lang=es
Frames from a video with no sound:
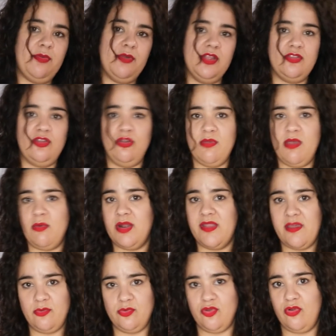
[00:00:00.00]
porque esto lo voy a
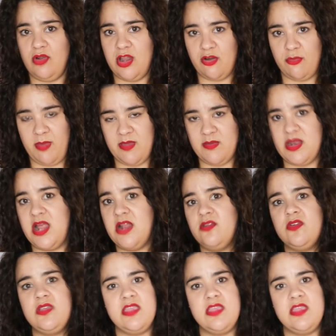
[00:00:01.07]
guardar junto con la ropa de verano